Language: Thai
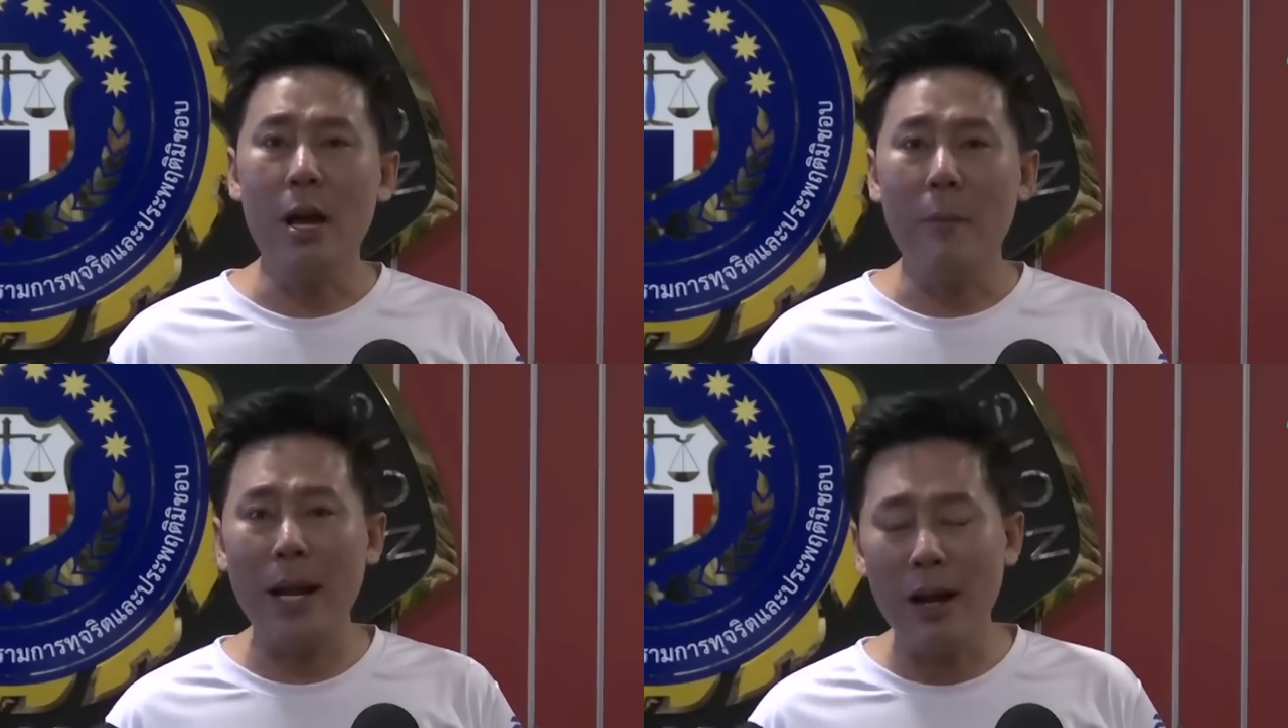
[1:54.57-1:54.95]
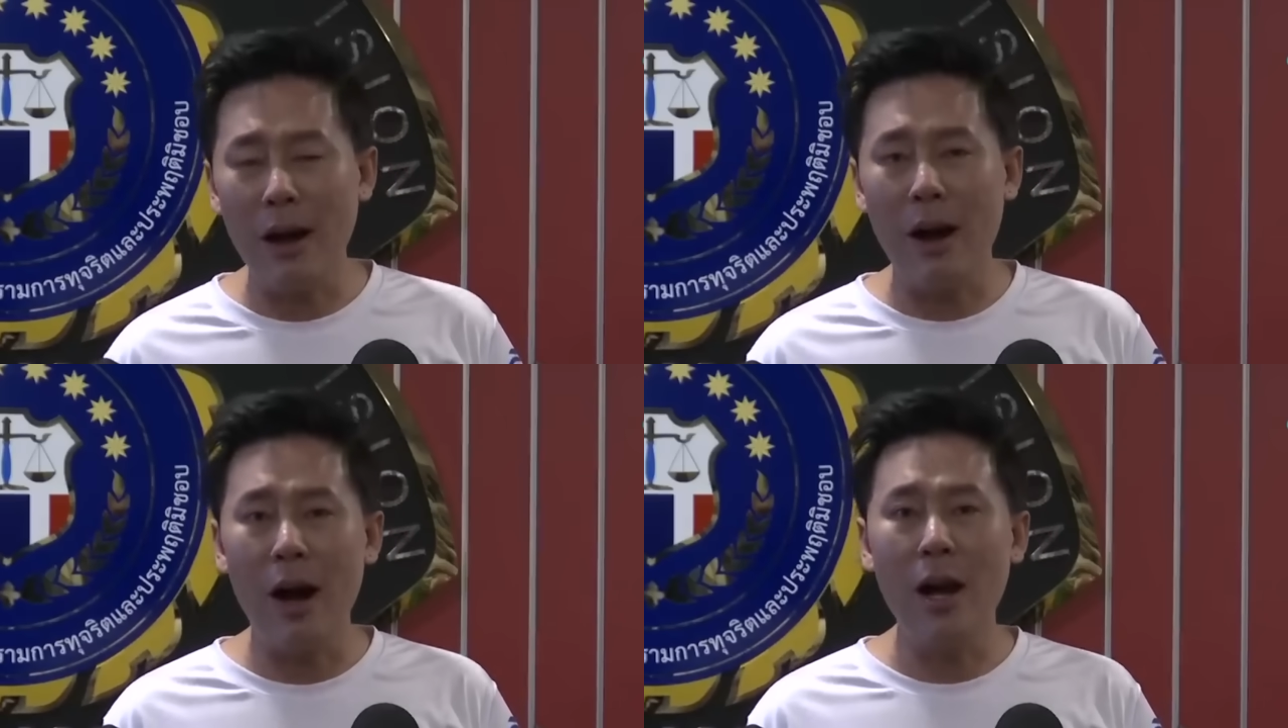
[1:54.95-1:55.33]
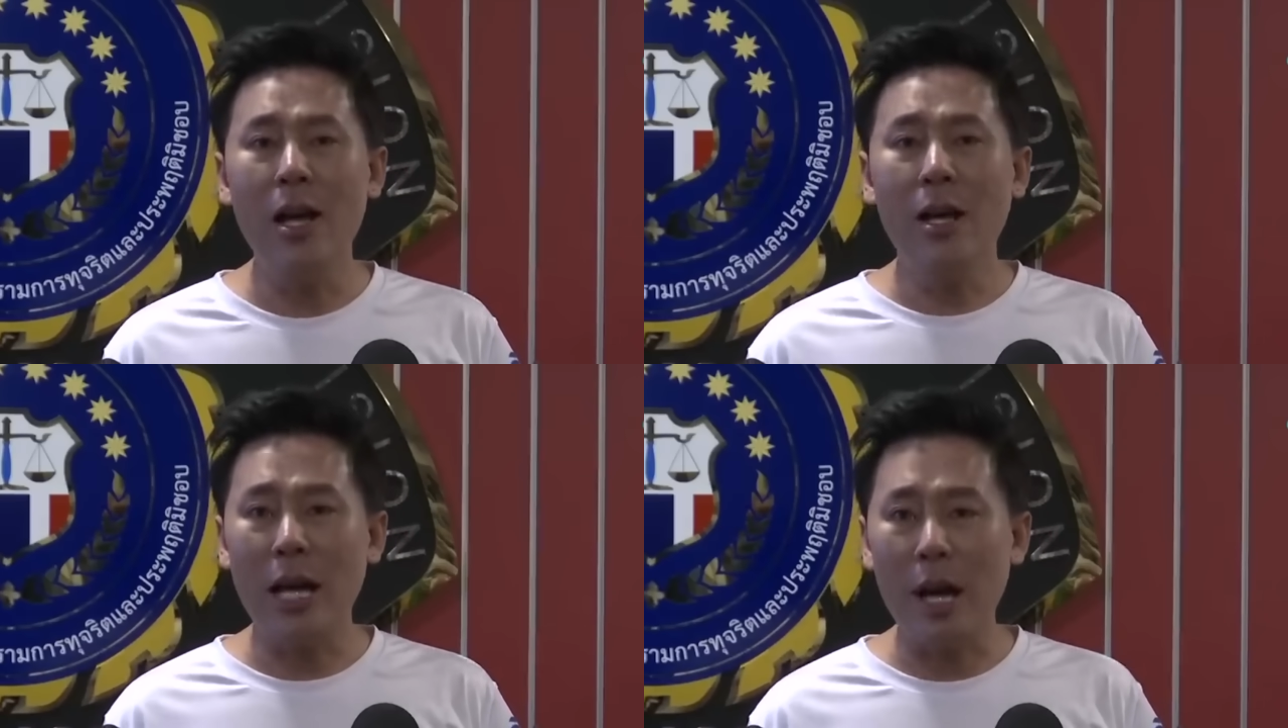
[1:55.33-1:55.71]
เป็นรอง
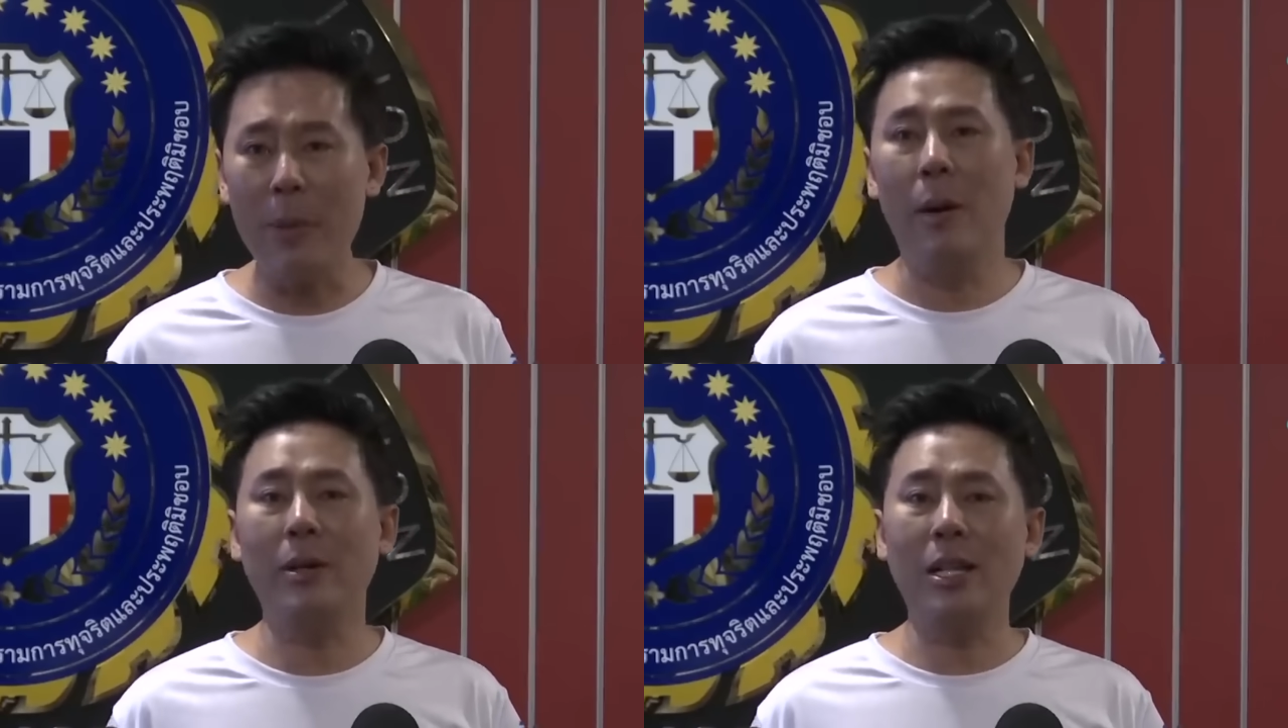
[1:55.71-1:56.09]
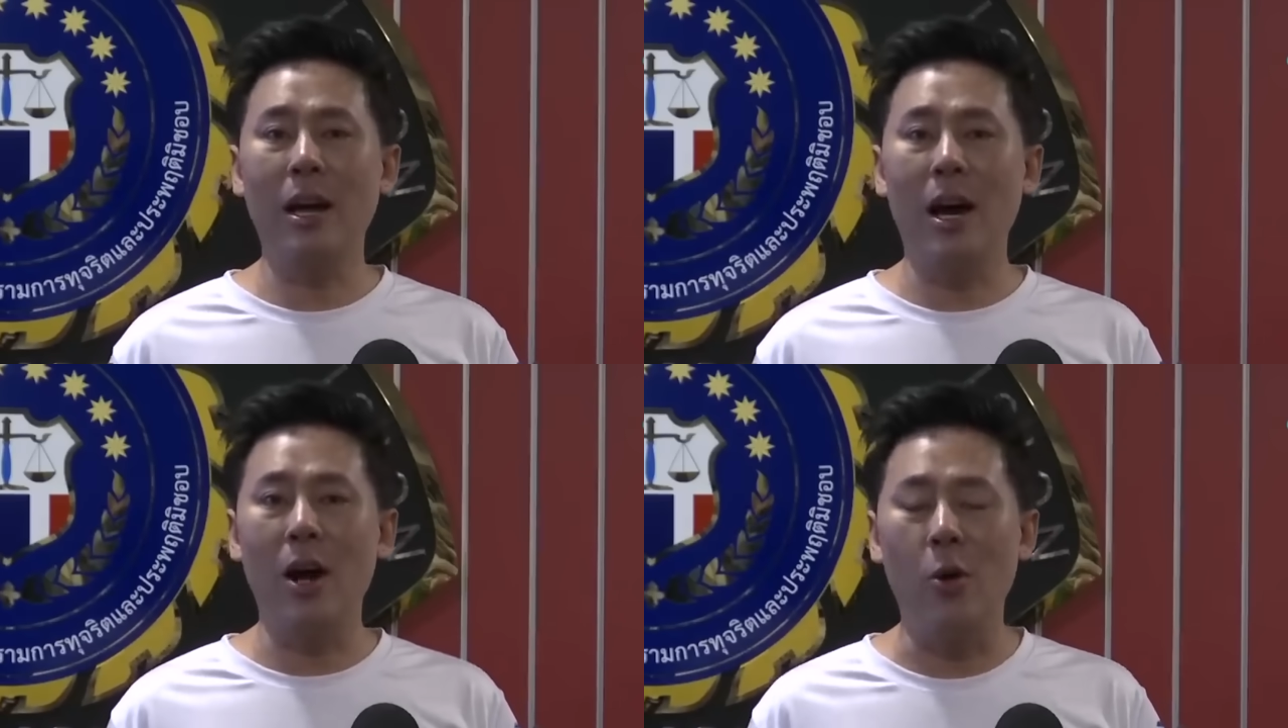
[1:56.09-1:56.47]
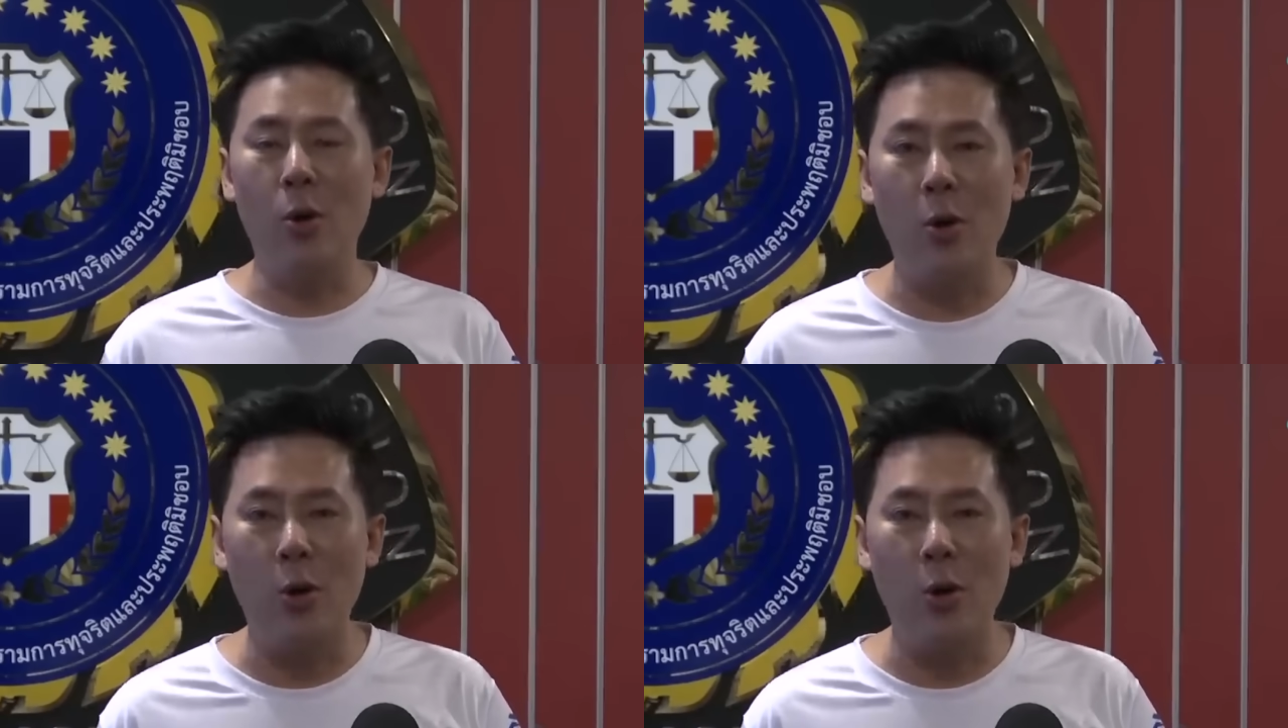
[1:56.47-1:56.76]
แล้วก็เป็นผบตรโอ้โห